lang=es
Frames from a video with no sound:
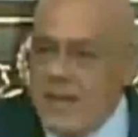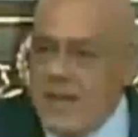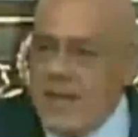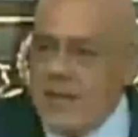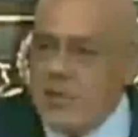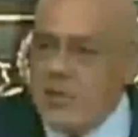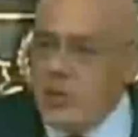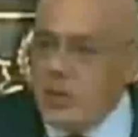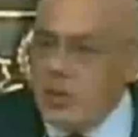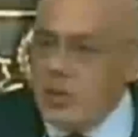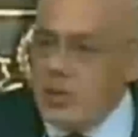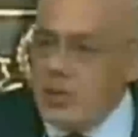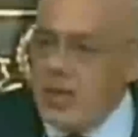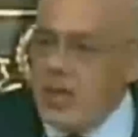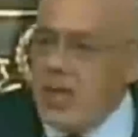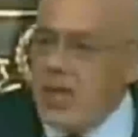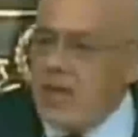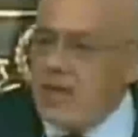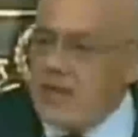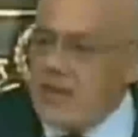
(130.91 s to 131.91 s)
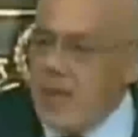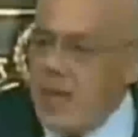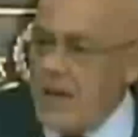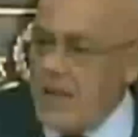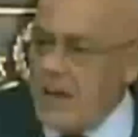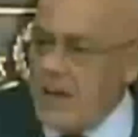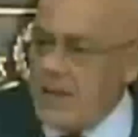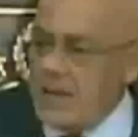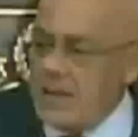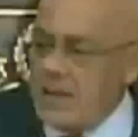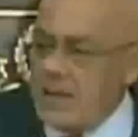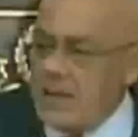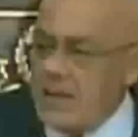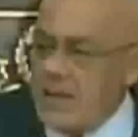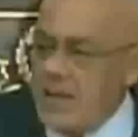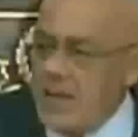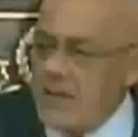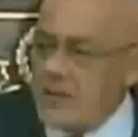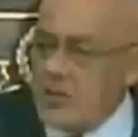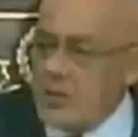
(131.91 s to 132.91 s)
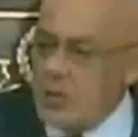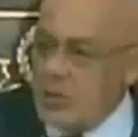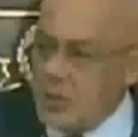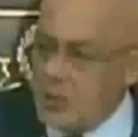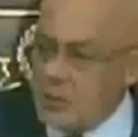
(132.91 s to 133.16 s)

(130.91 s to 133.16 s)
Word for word: en dónde estaban esos